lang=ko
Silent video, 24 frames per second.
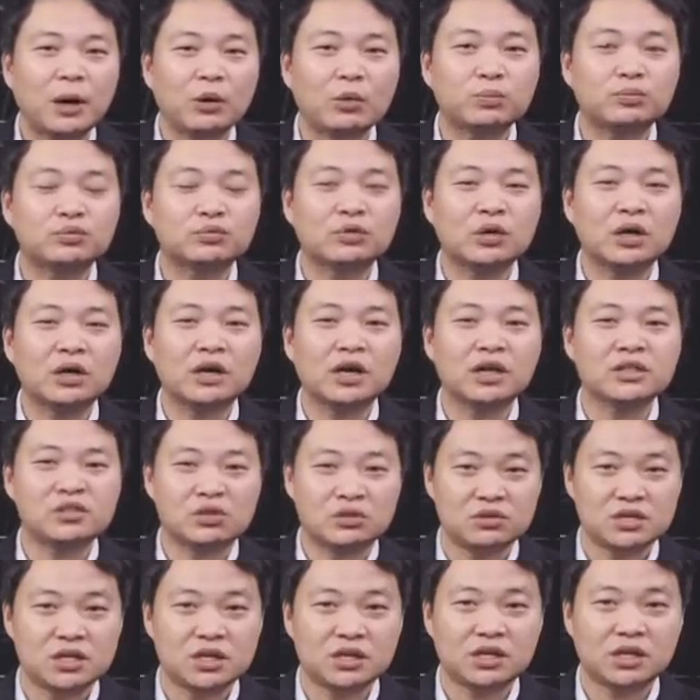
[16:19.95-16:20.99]
바로 북한과
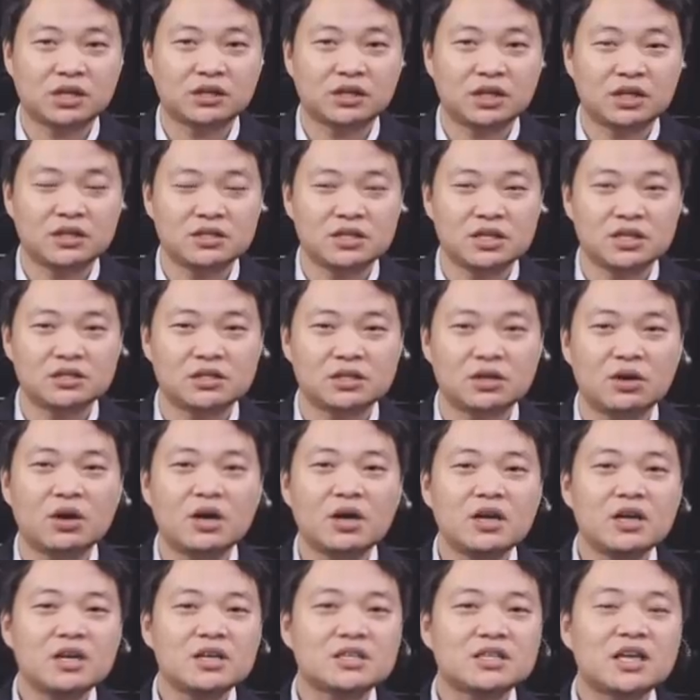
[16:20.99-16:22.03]
전쟁을 한다는 얘기죠.
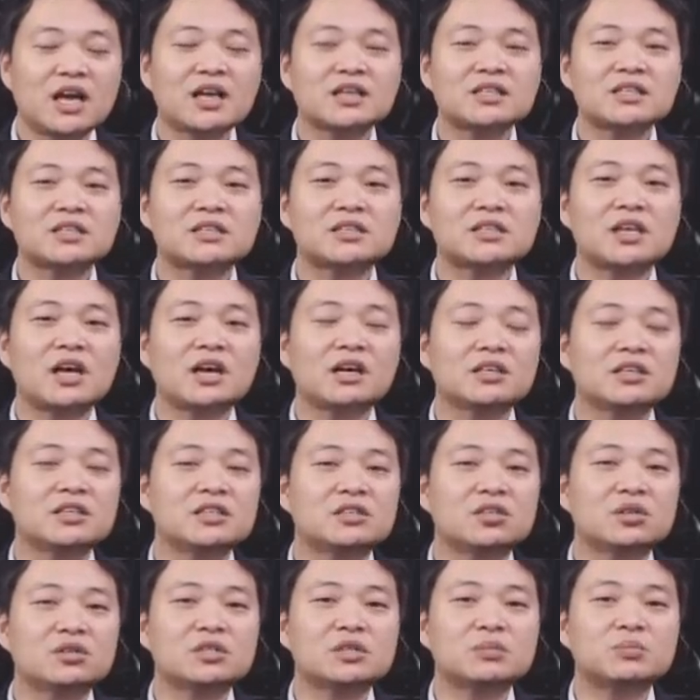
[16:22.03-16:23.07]
사실상
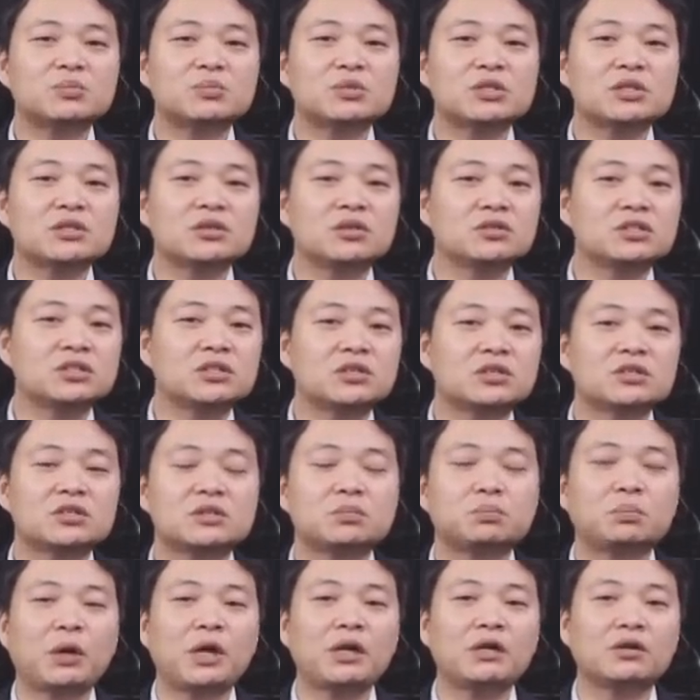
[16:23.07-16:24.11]
2017년,
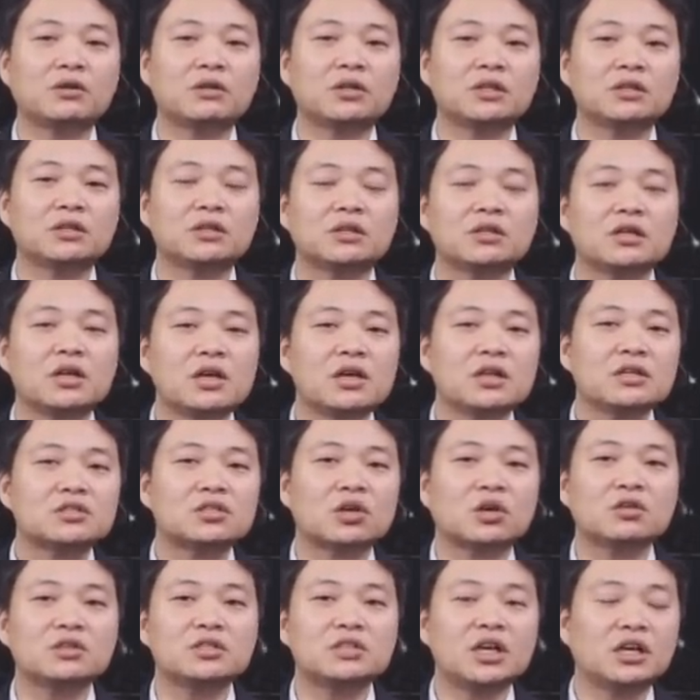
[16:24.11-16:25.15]
2018년에는
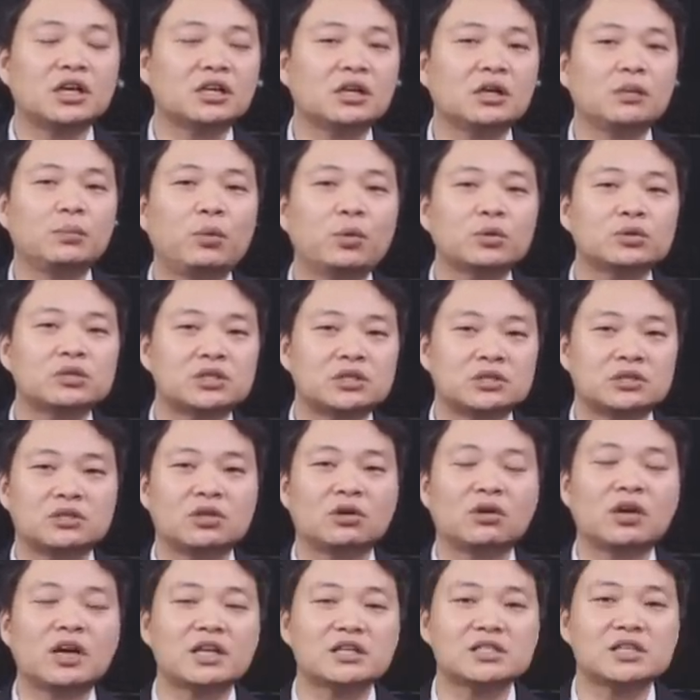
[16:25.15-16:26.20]
전쟁 일보
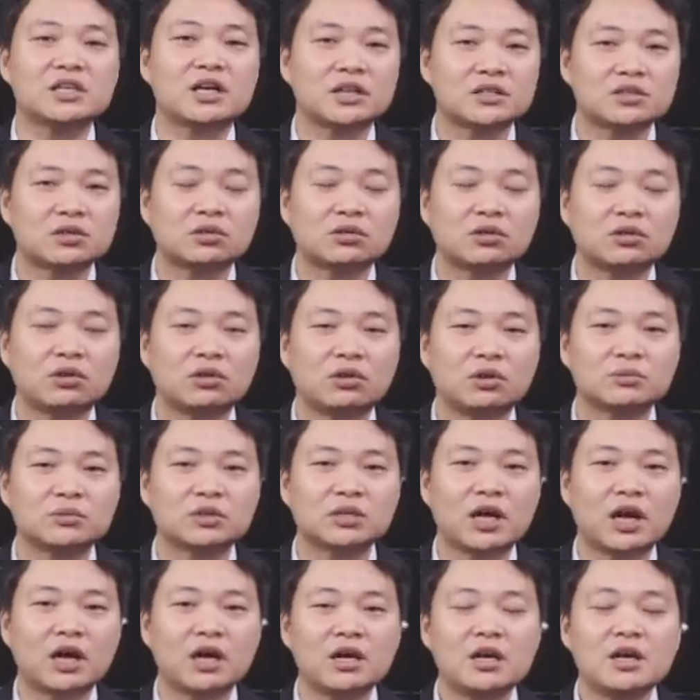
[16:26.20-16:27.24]
직전까지 갔었던
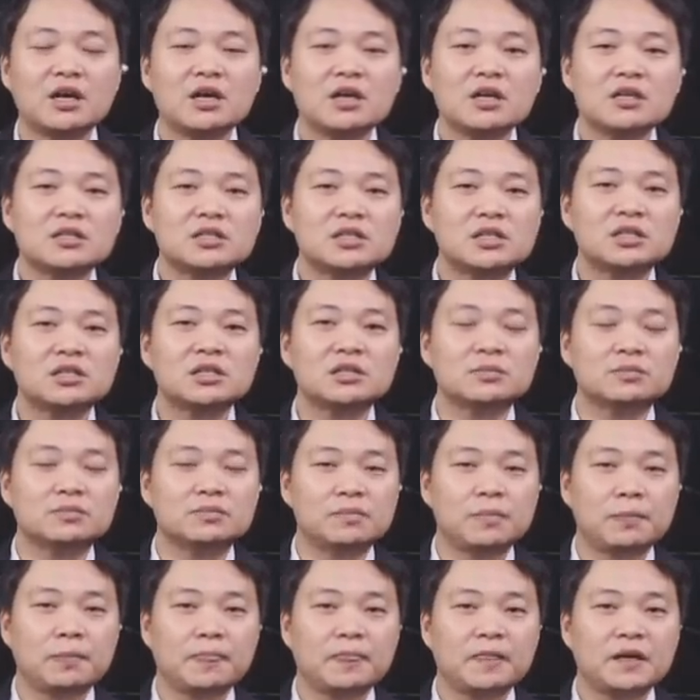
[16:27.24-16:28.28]
겁니다.
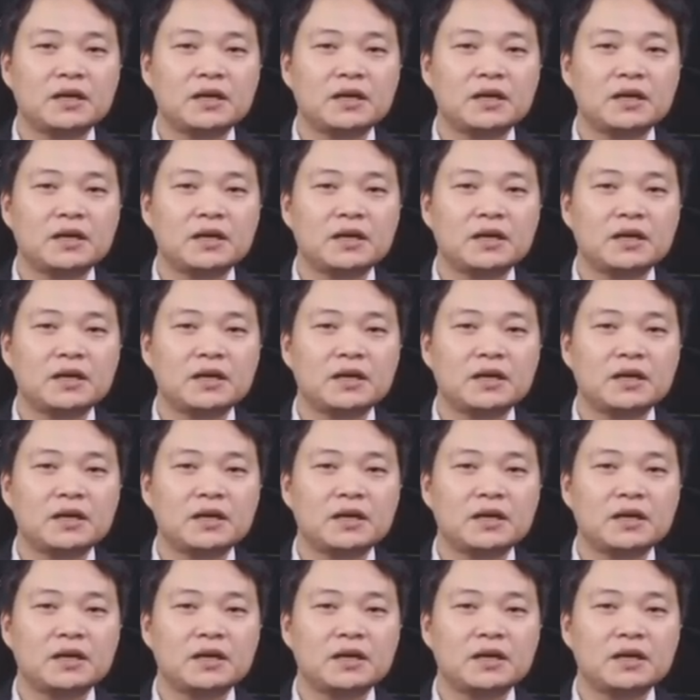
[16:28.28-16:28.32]
지금